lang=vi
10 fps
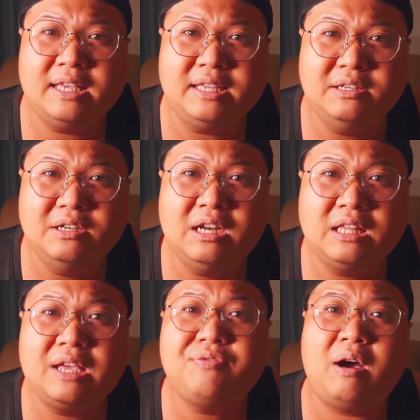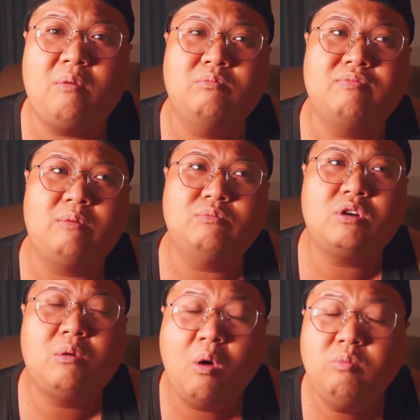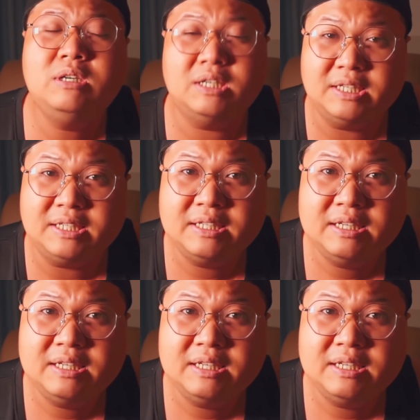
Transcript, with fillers: thì đưa lên cái phòng phòng đó có bốn người